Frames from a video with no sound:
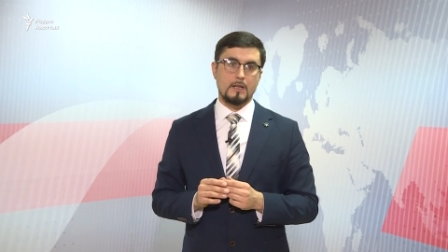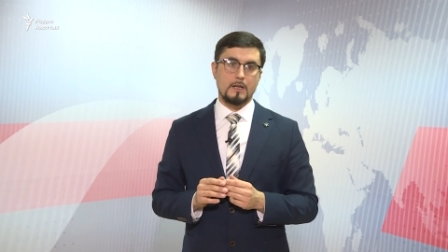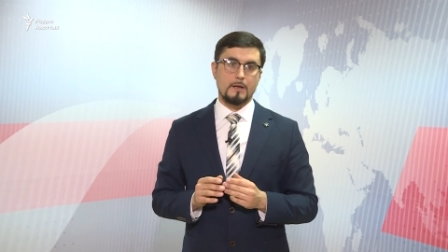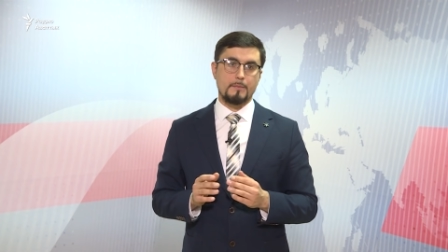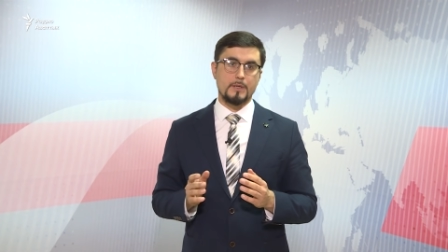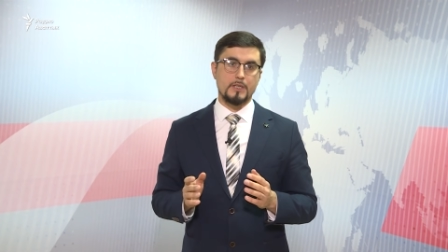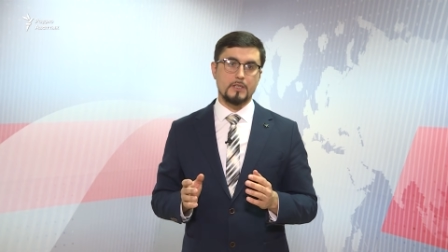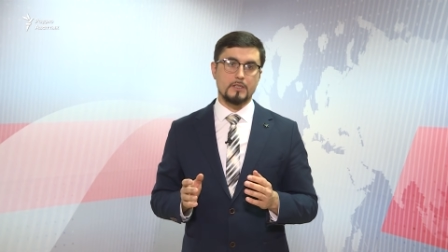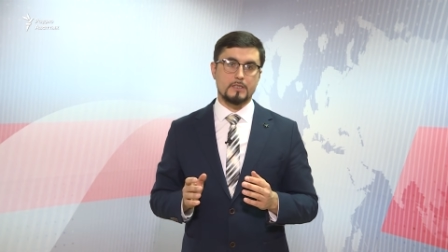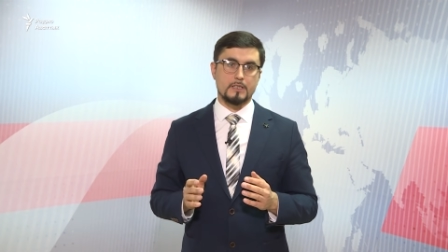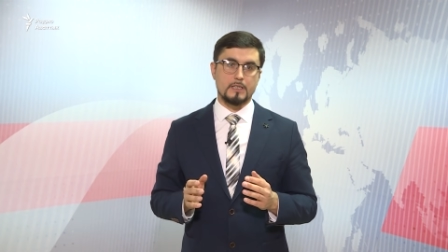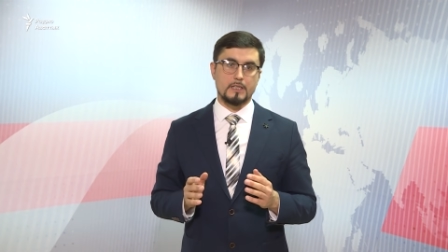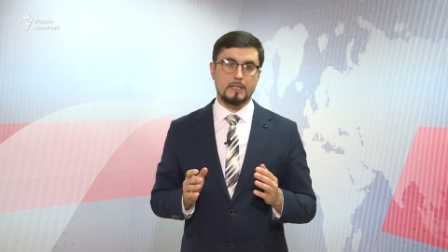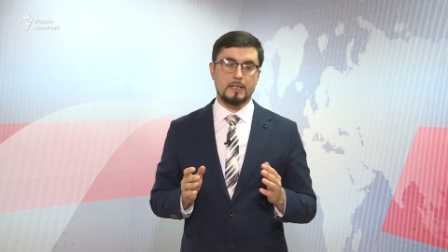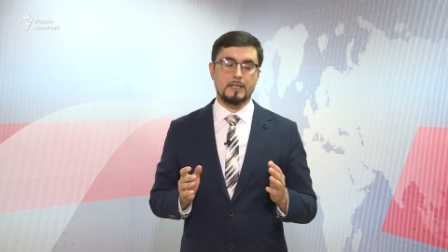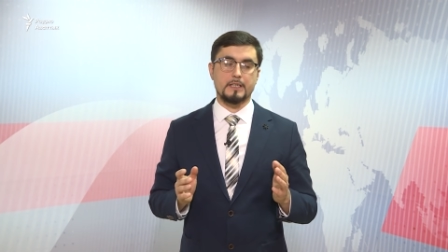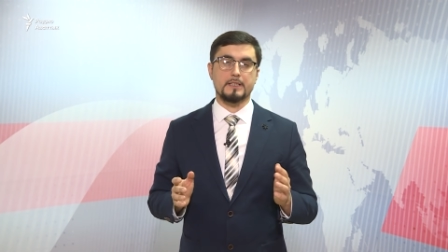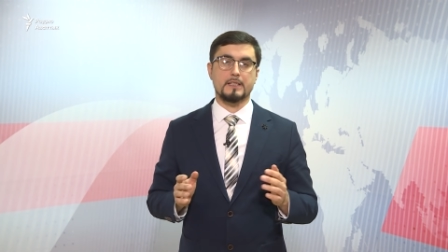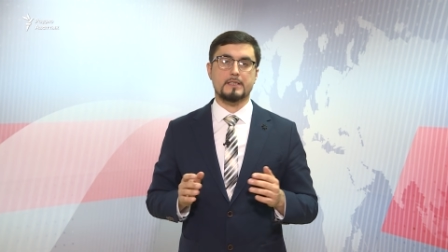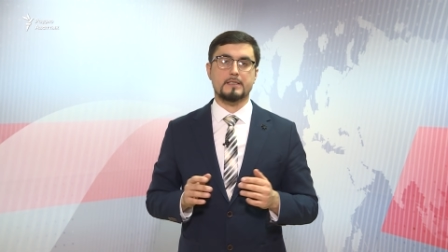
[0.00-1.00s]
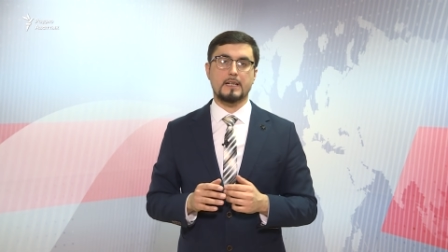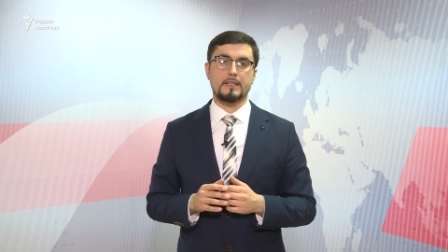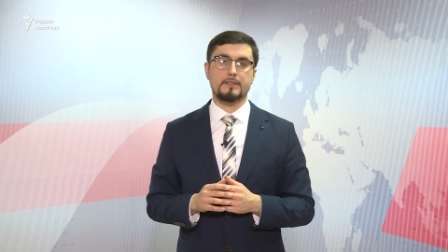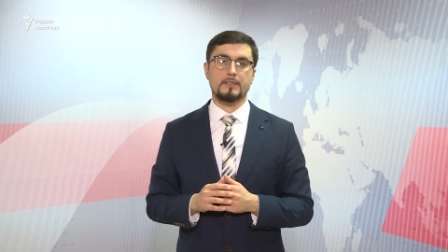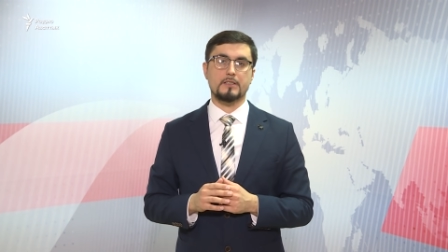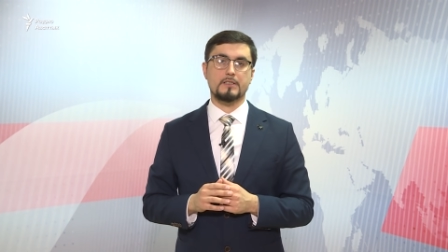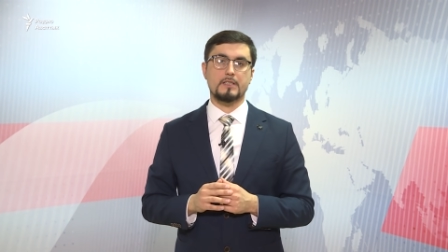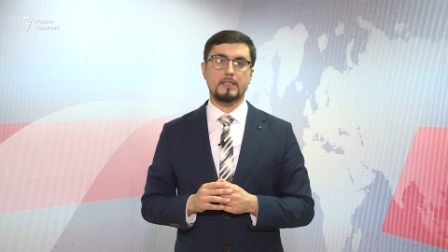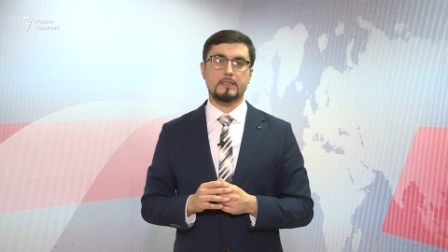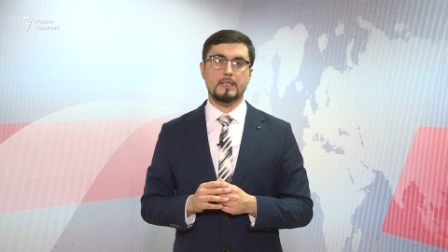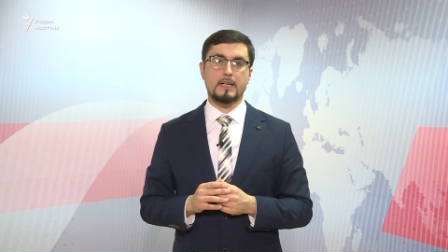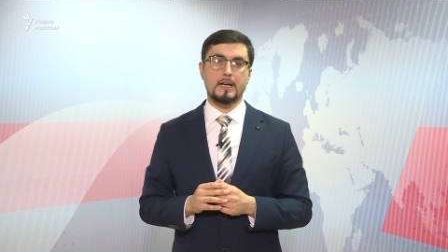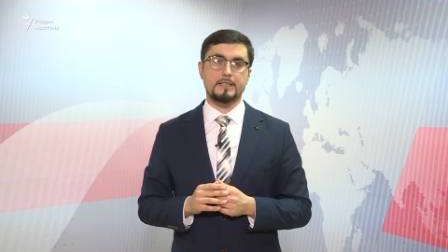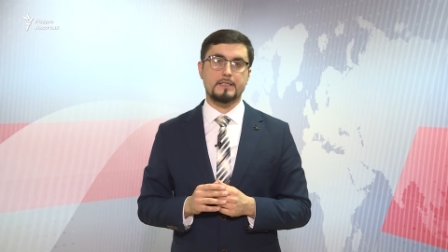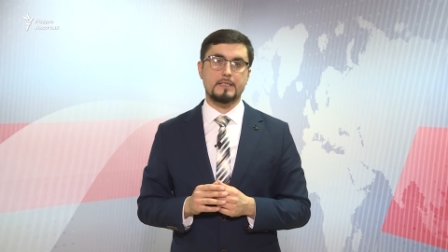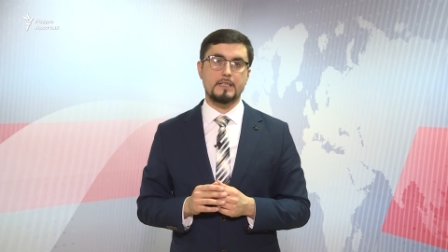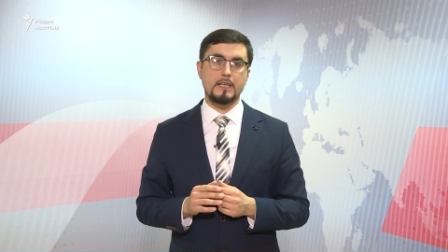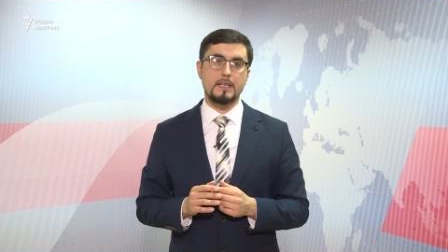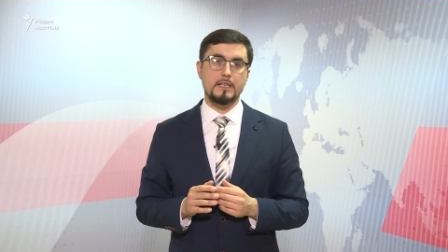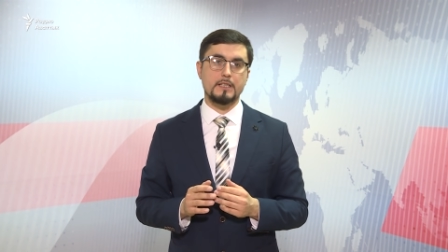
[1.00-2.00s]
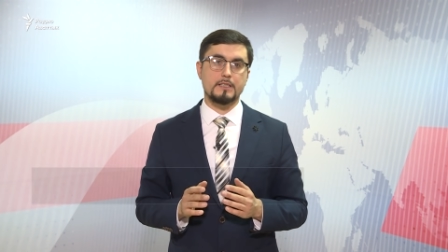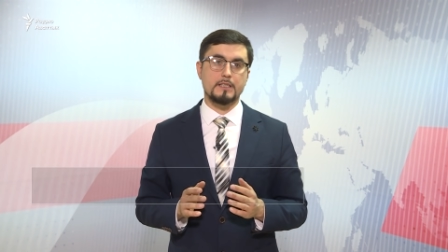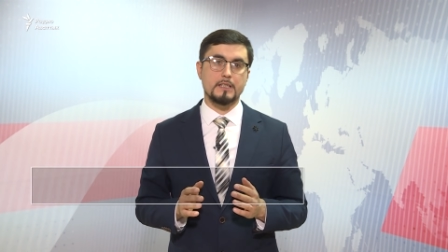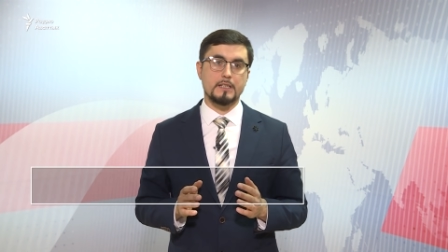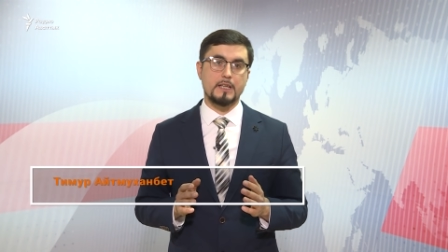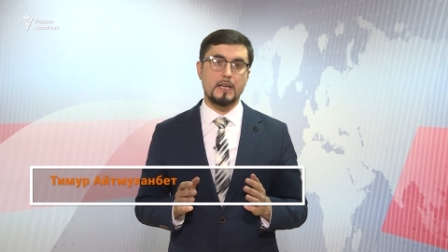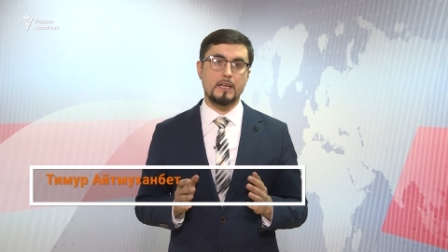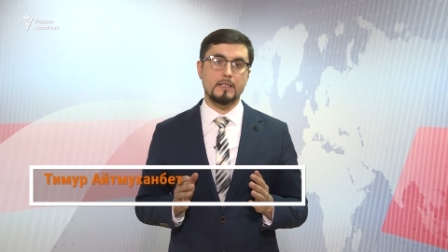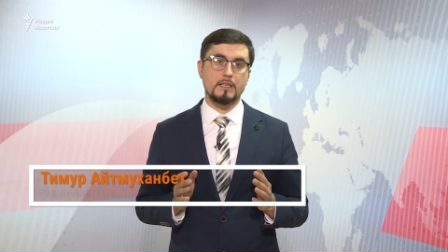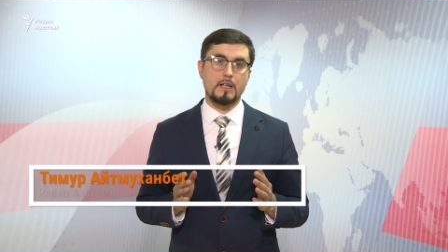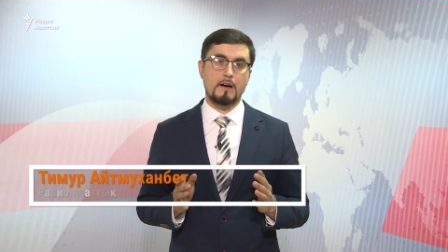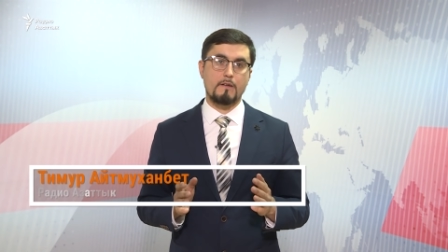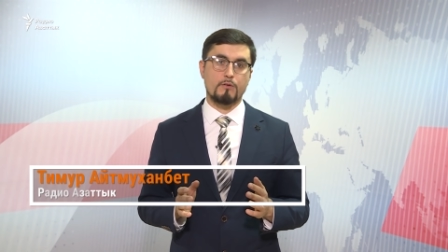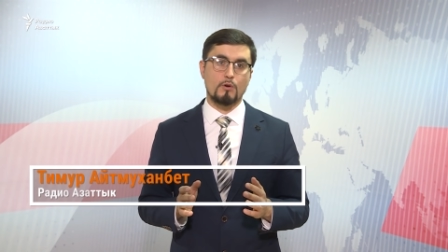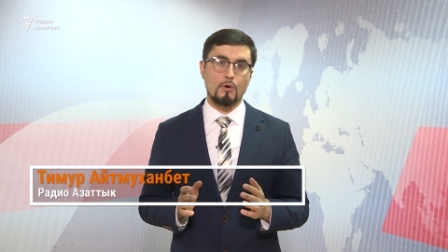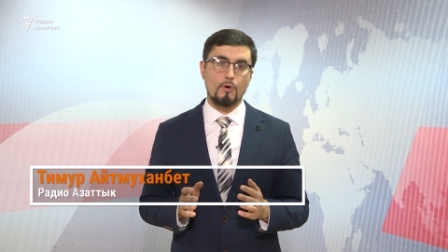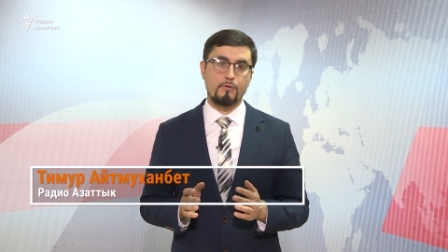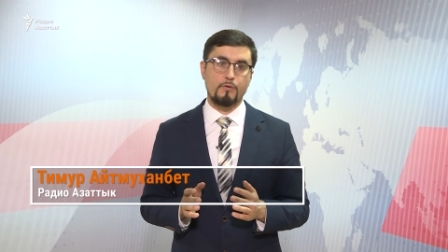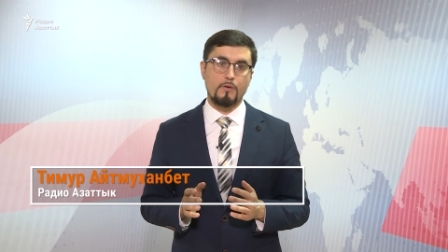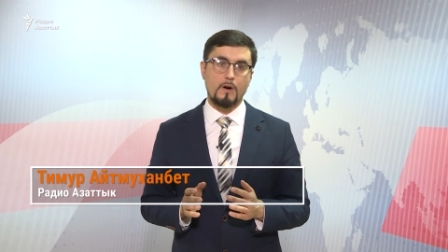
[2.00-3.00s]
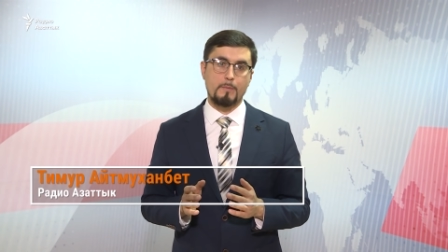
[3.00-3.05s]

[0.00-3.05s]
Министр иностранных дел России Сергей Лавров